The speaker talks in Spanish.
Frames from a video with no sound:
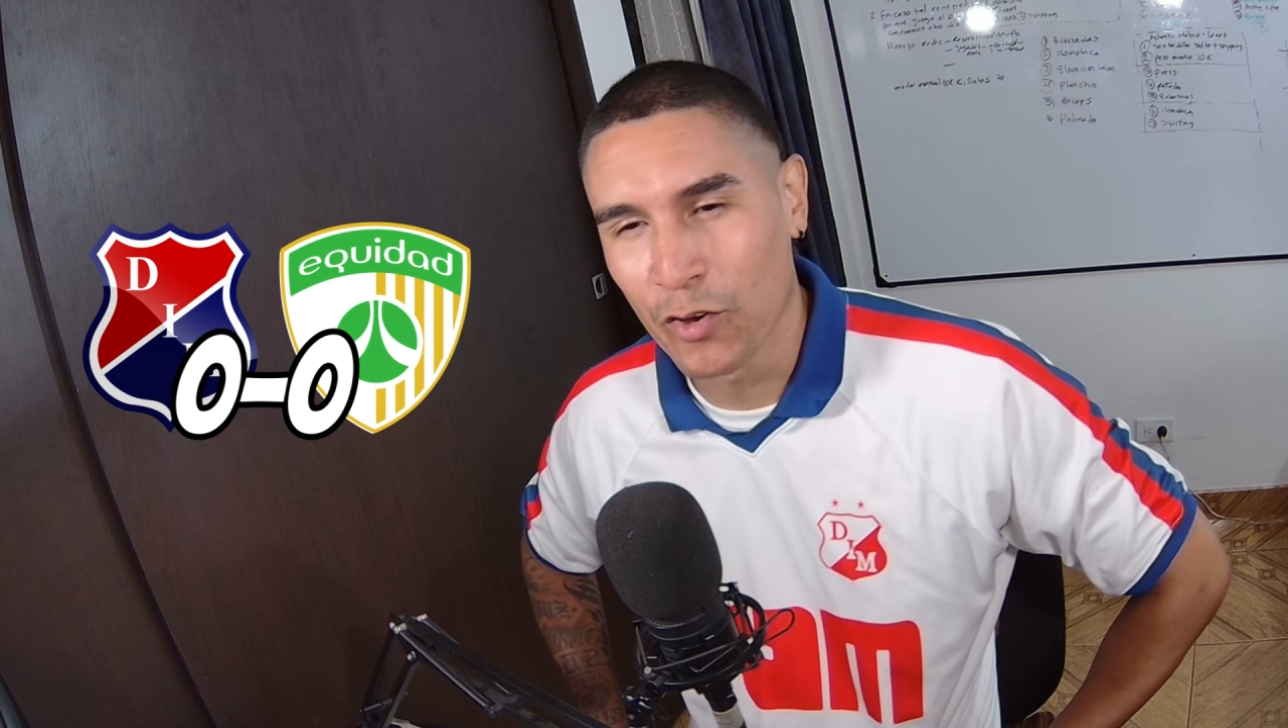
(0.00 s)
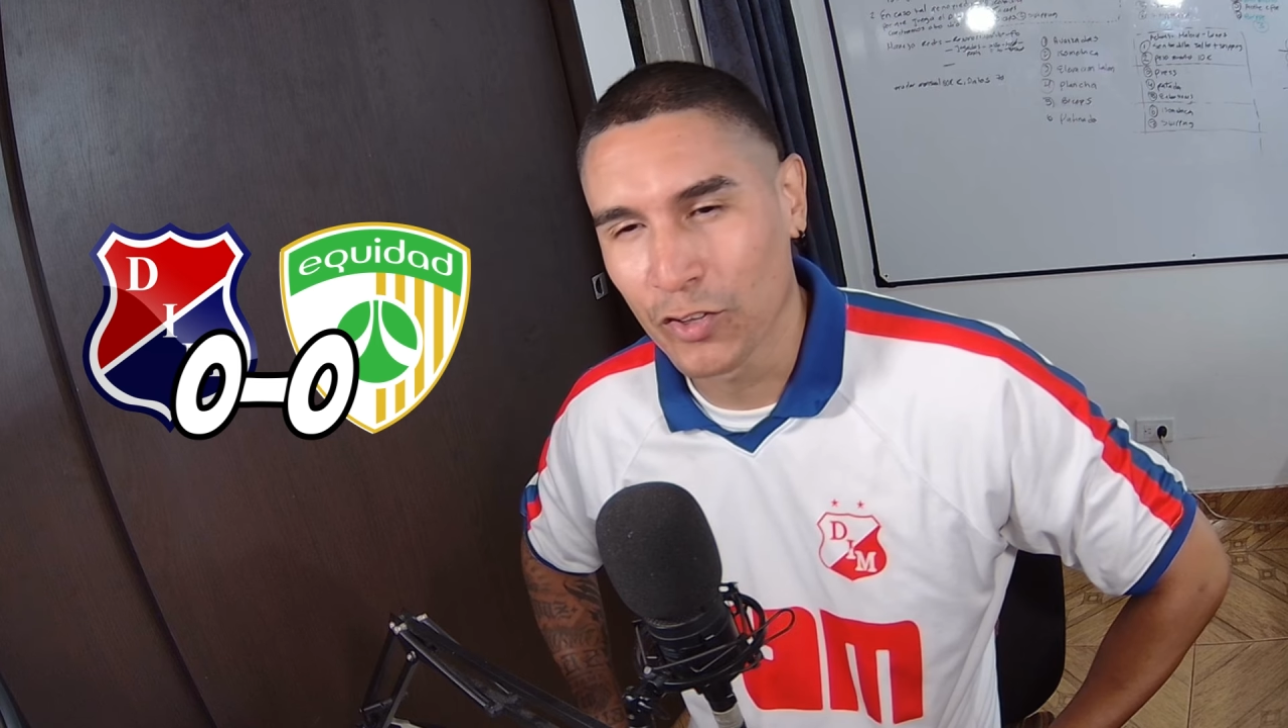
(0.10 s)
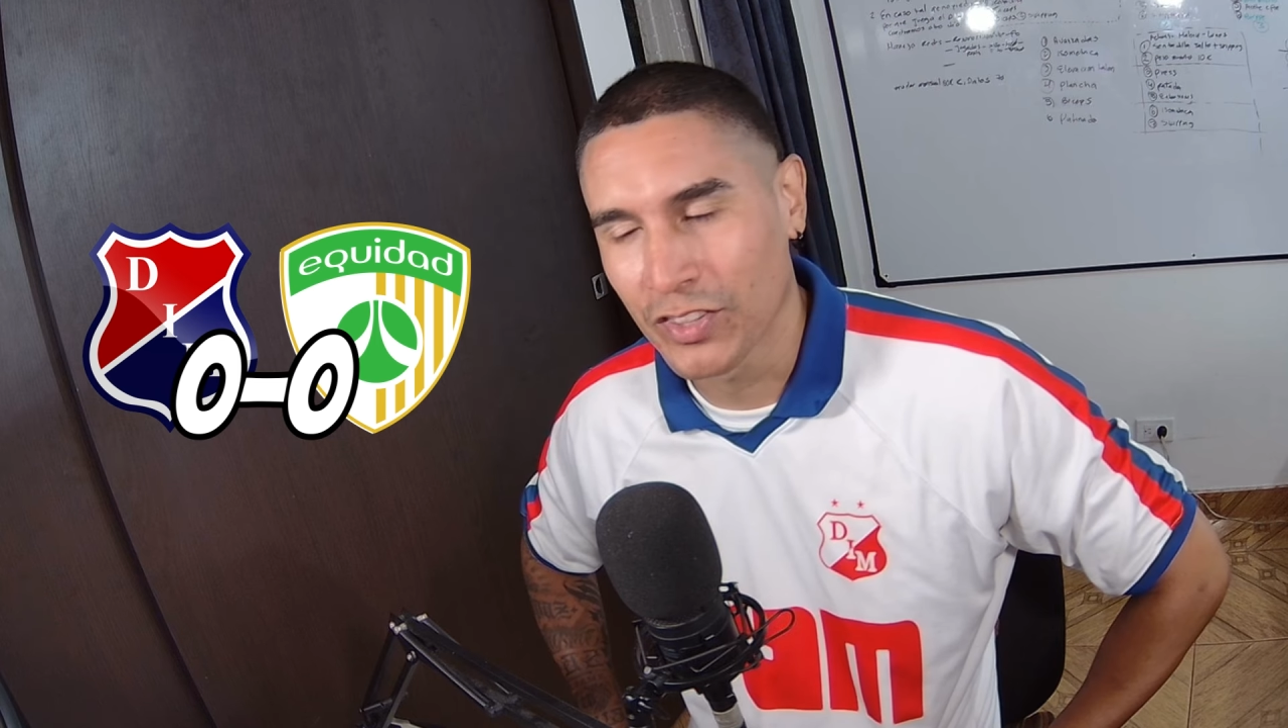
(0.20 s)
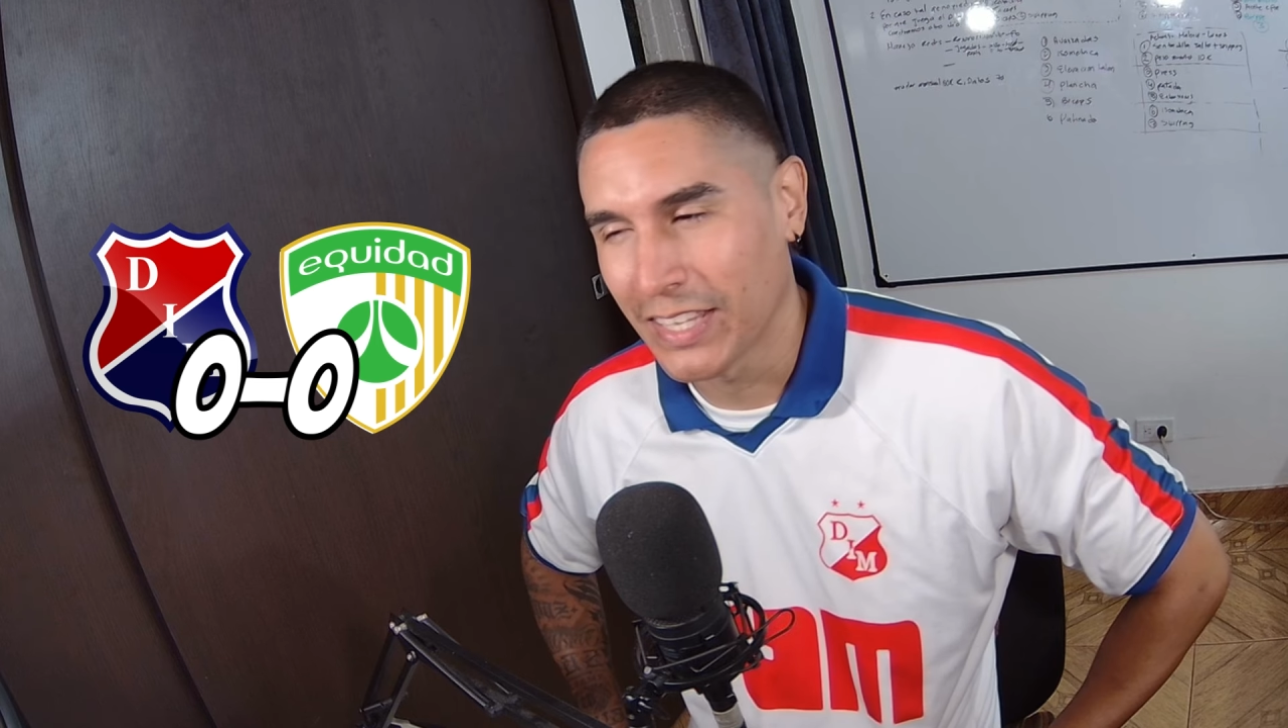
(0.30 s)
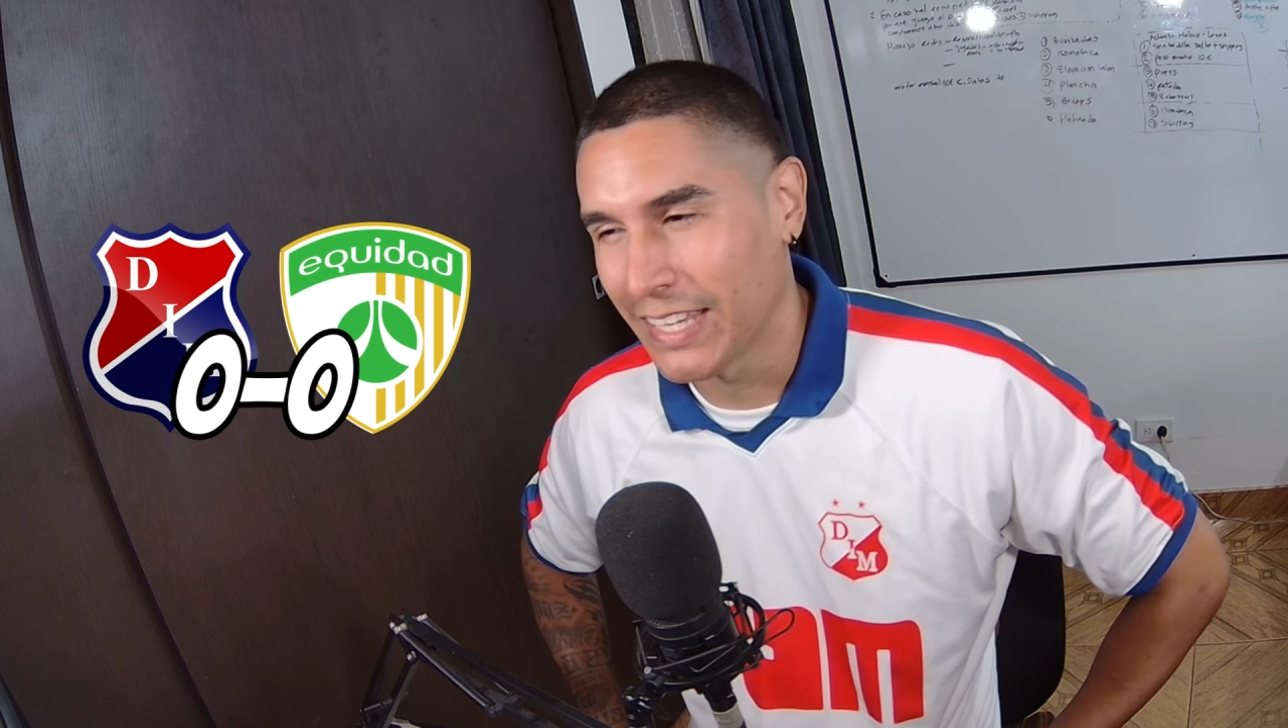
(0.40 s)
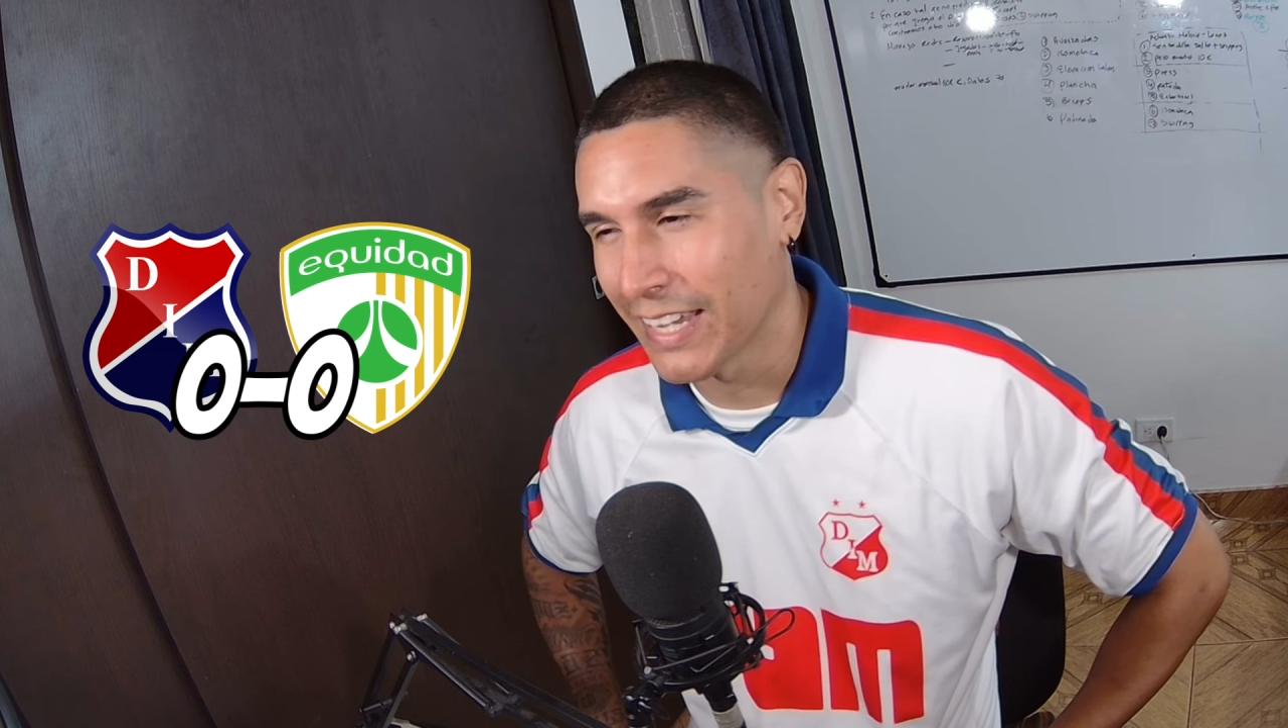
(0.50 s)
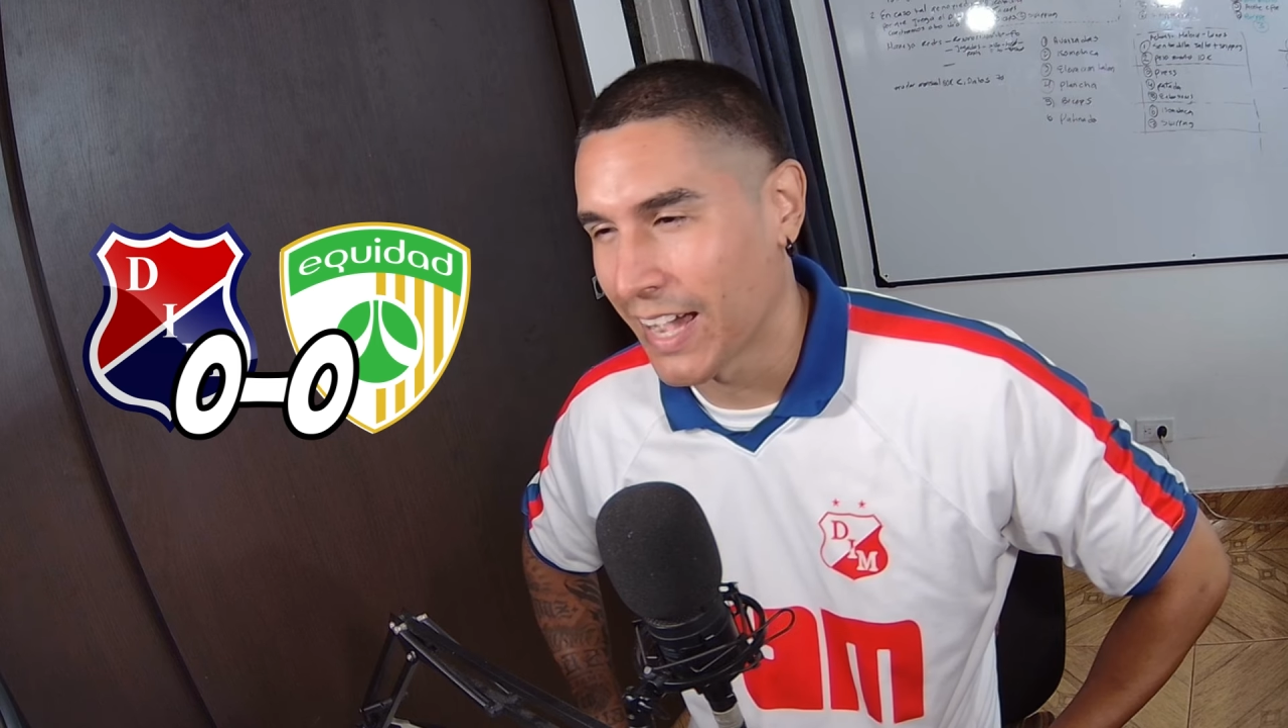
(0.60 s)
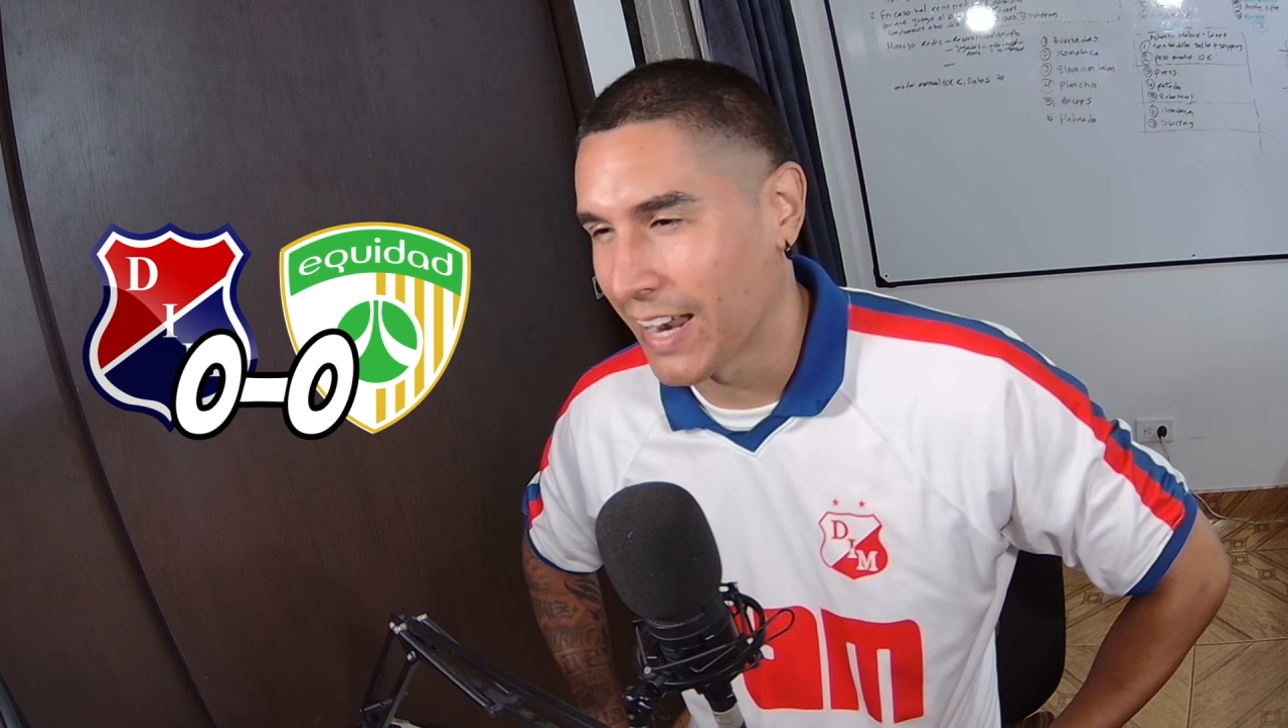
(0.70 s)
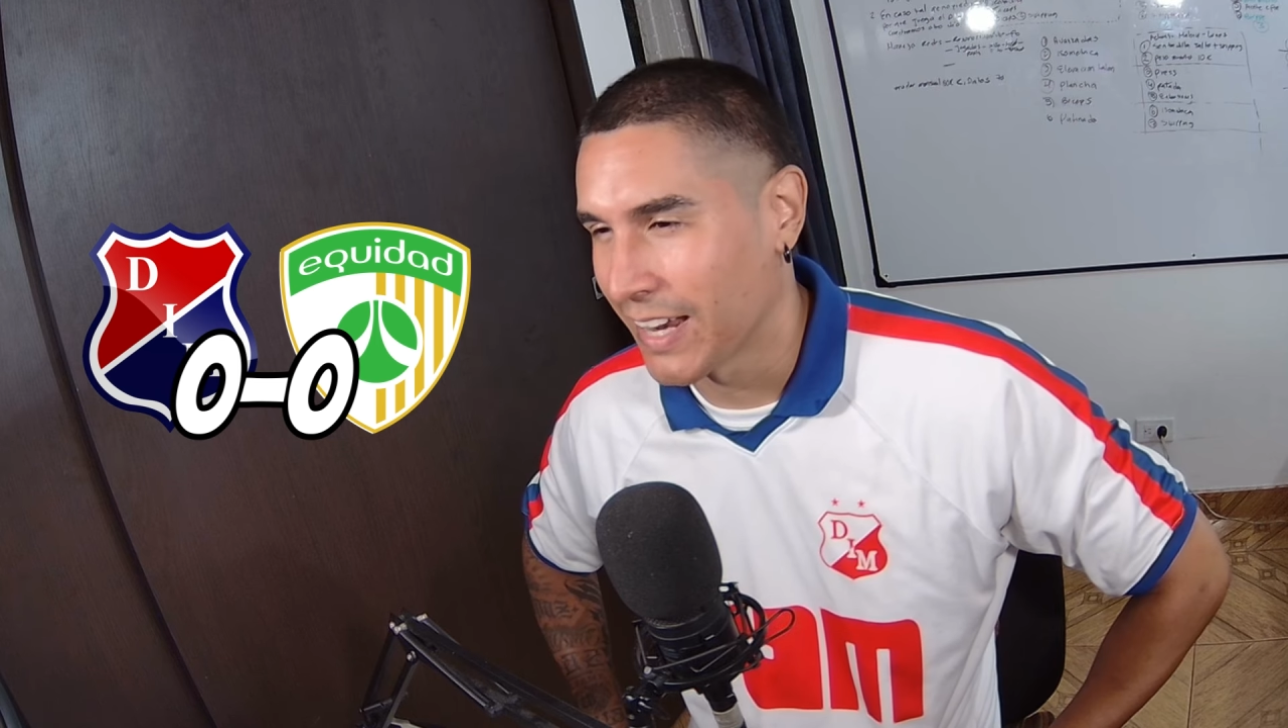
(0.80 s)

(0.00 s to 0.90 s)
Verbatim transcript: cortica.